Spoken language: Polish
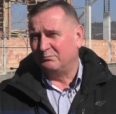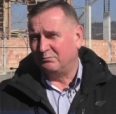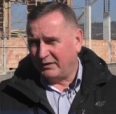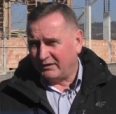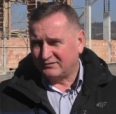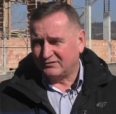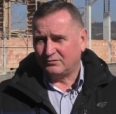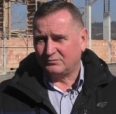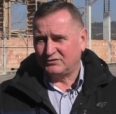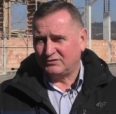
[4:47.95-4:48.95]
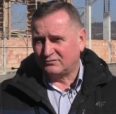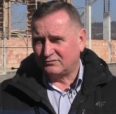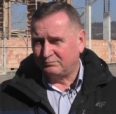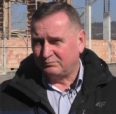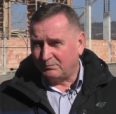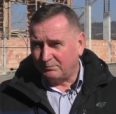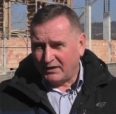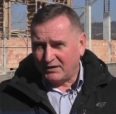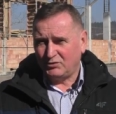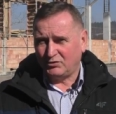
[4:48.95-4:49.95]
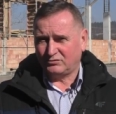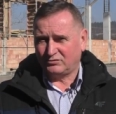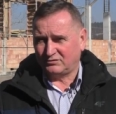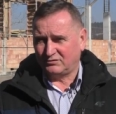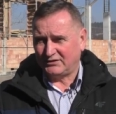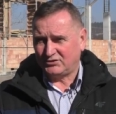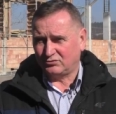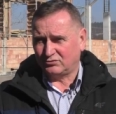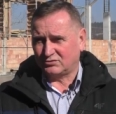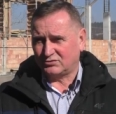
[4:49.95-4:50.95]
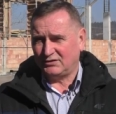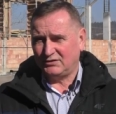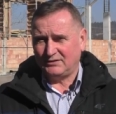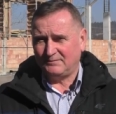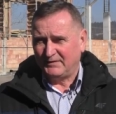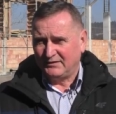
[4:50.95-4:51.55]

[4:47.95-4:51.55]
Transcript: Bardzo dobrze dbajmy o nasze otoczenie.